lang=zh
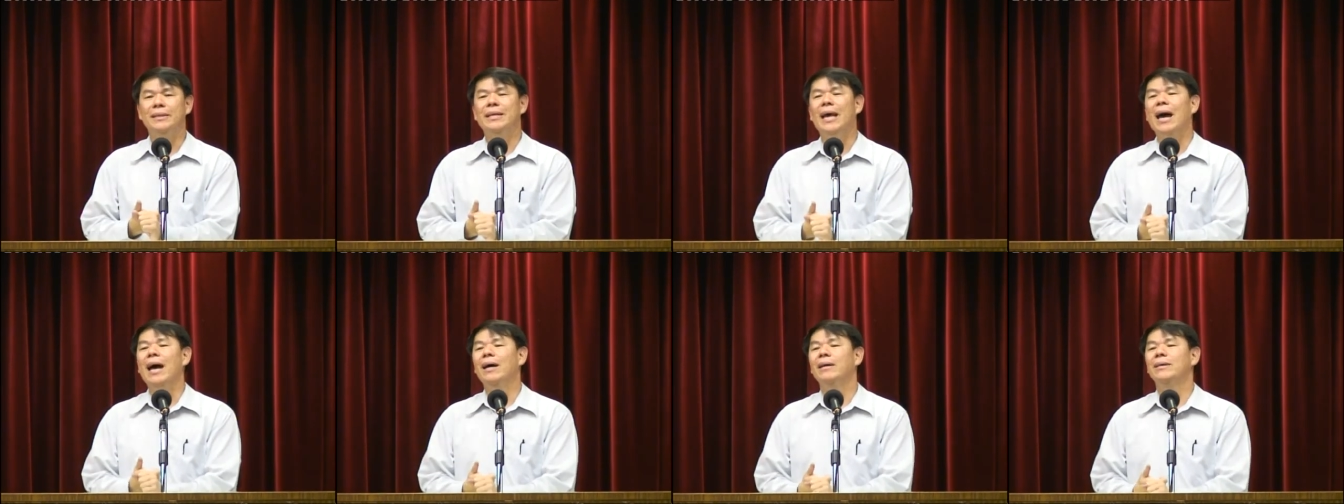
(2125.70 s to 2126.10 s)

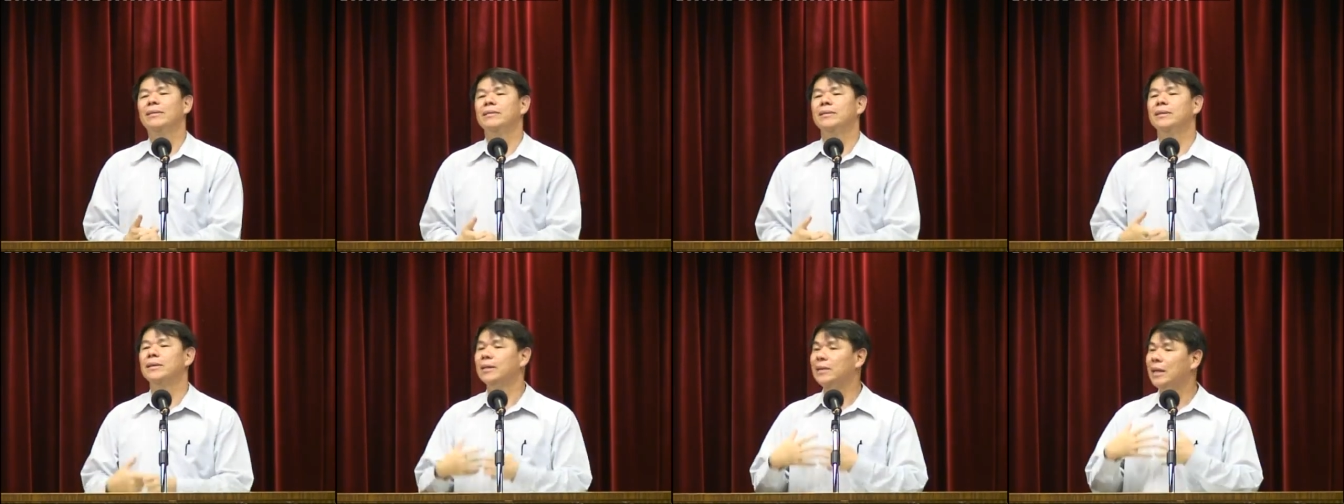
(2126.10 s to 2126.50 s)
迦，
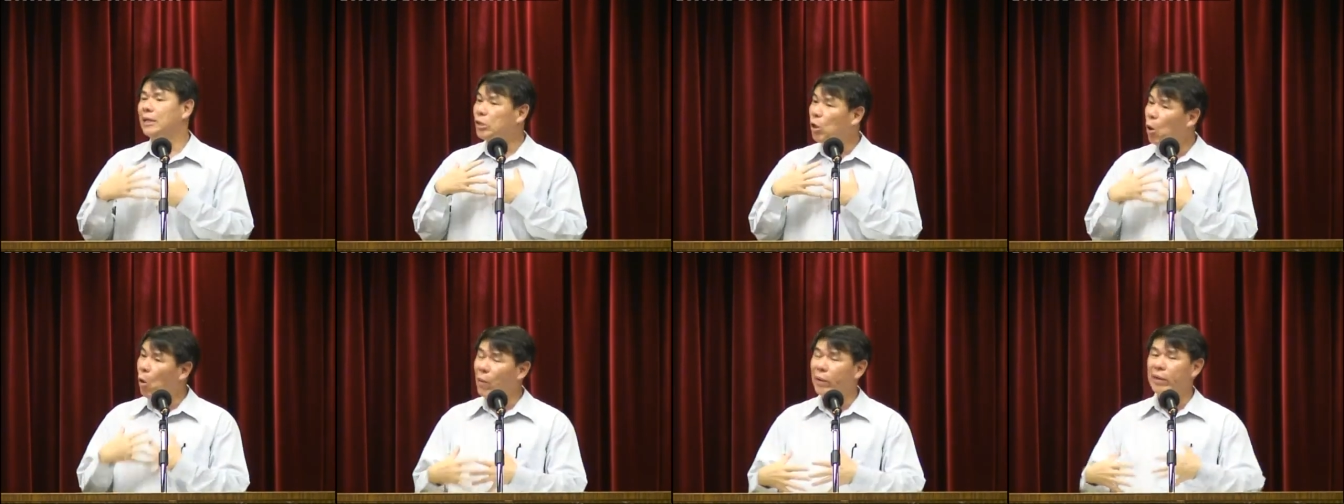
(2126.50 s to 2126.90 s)
是跟他
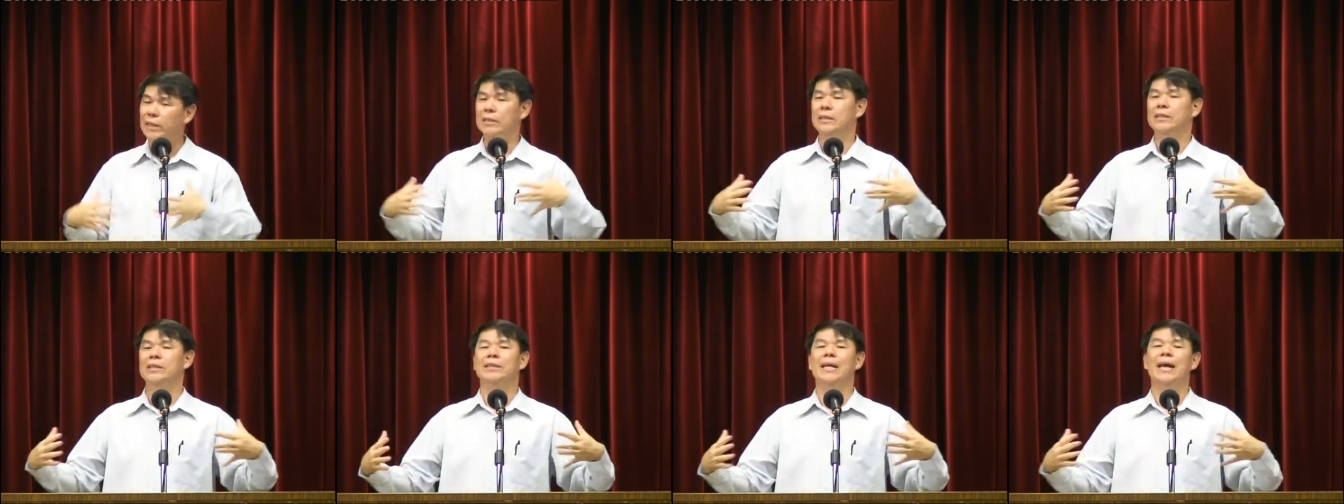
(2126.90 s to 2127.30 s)
同一个
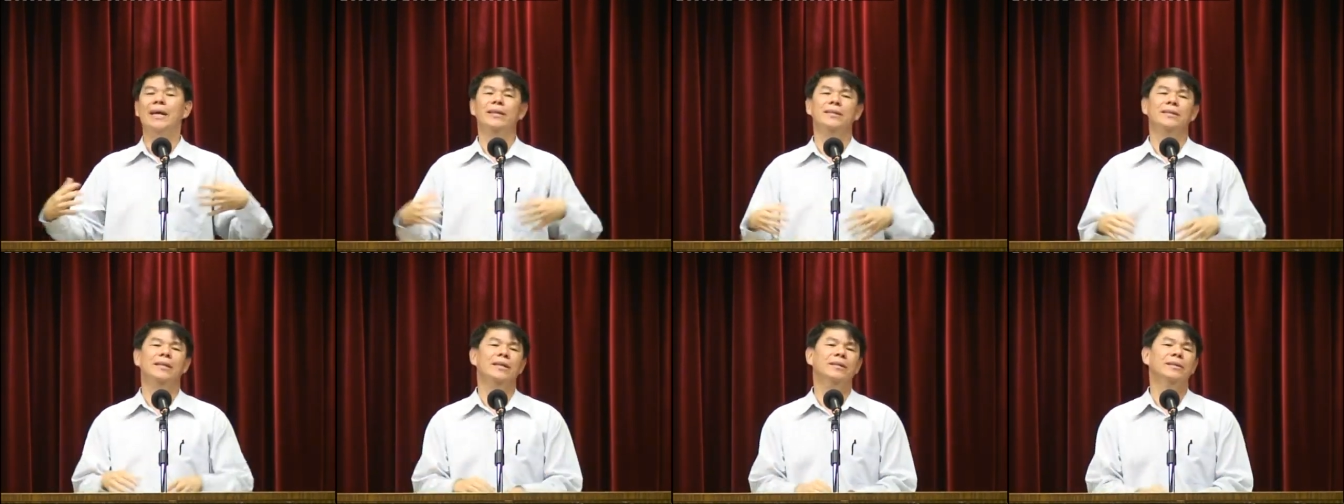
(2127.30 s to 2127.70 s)
时代
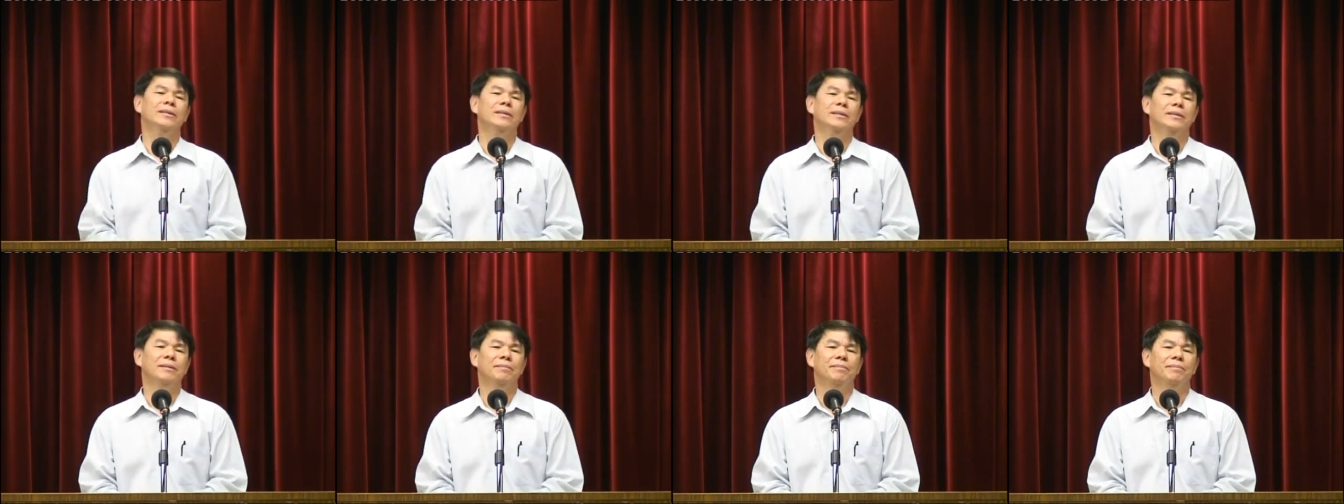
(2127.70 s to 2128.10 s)
的先
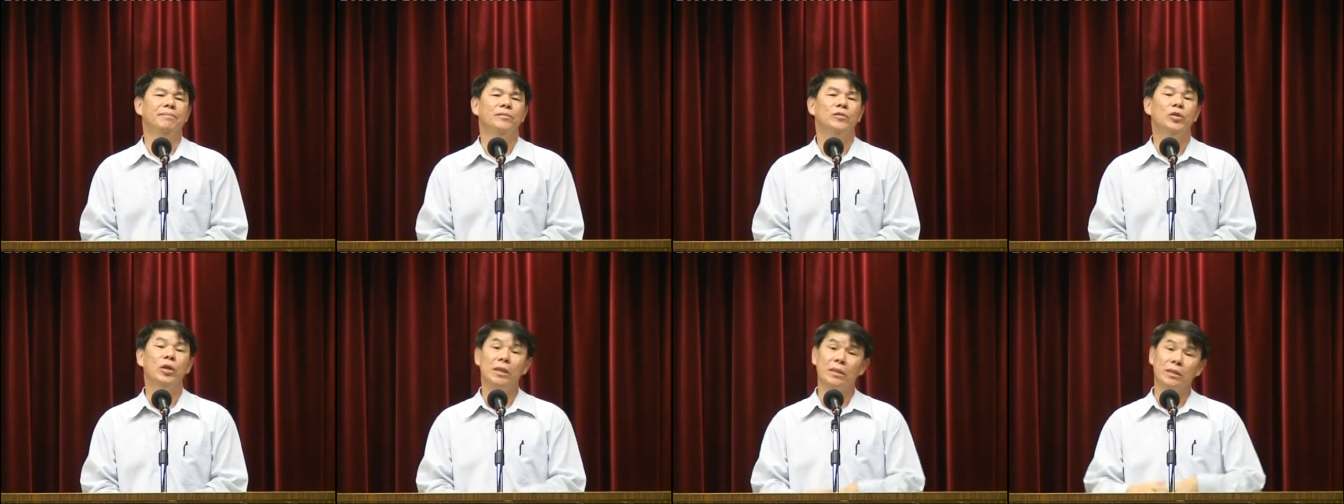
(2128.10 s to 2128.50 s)
知。
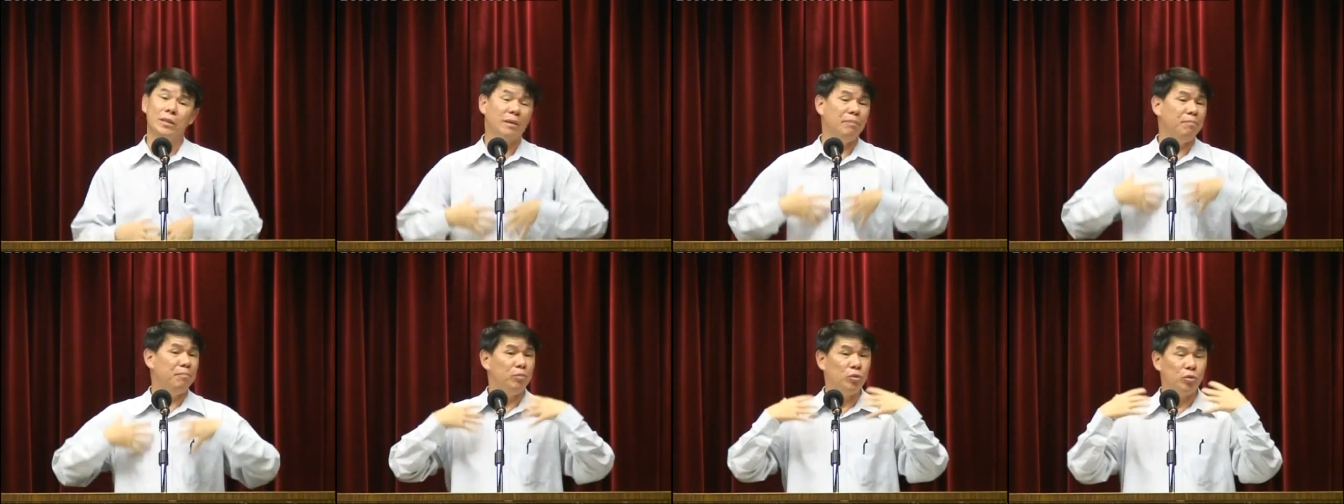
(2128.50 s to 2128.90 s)
所以
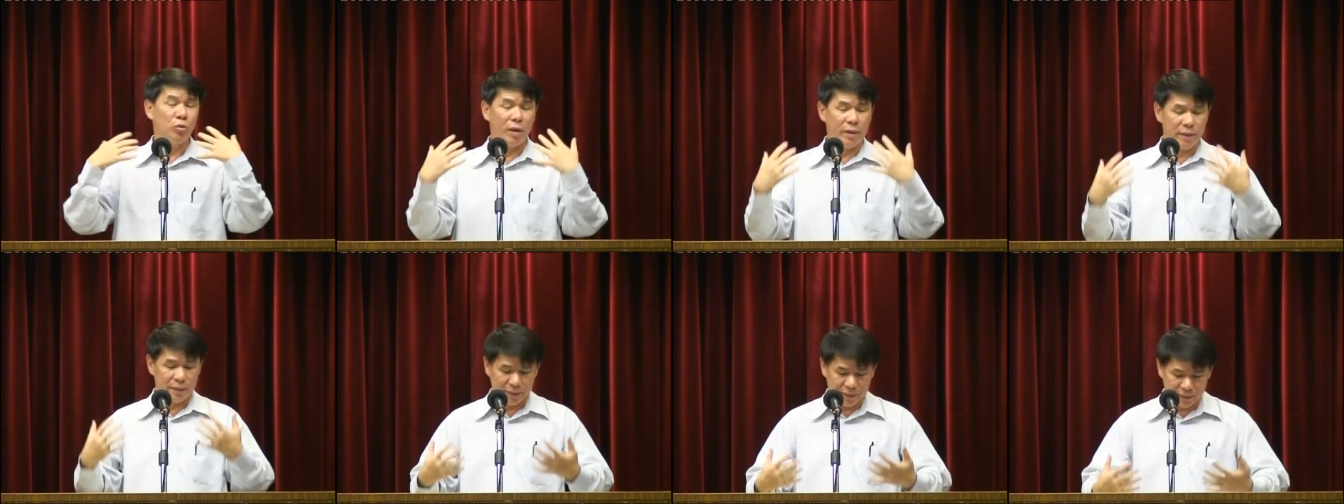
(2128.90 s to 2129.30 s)
神不
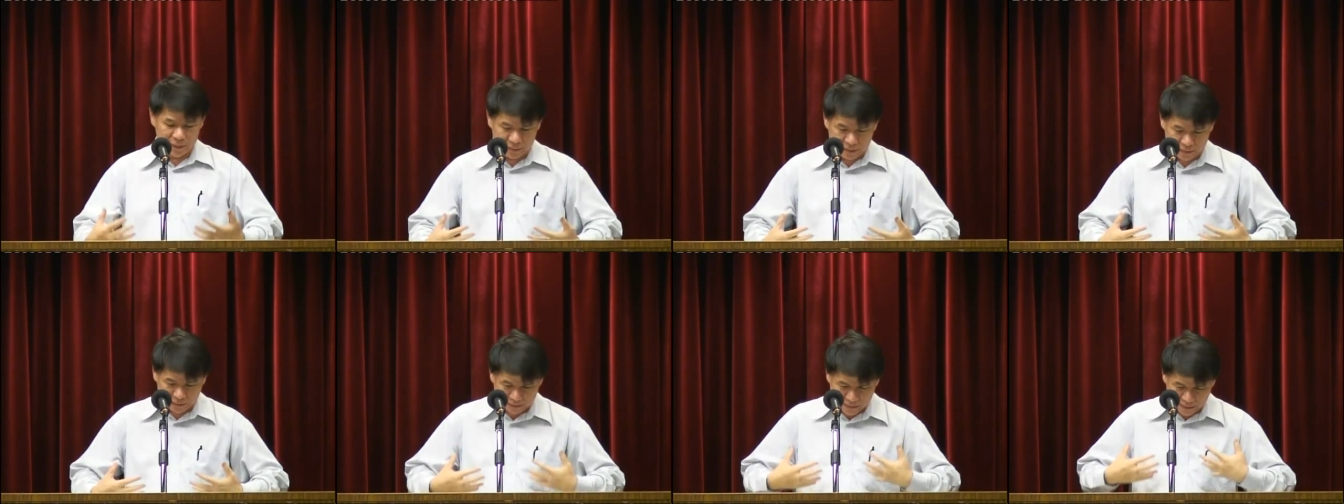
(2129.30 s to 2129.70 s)
断的兴
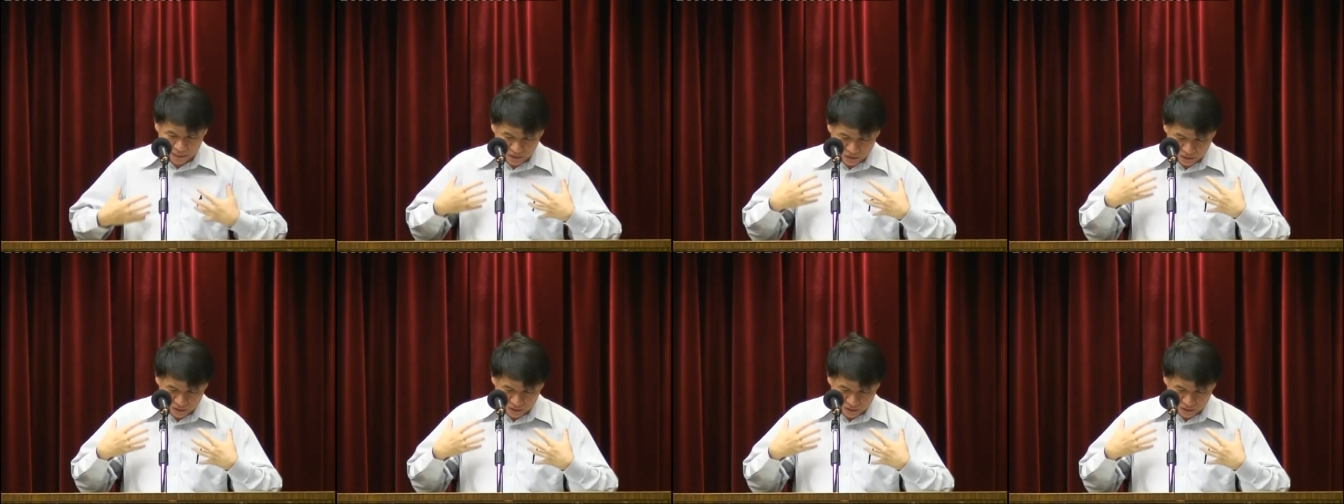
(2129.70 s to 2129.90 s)
起先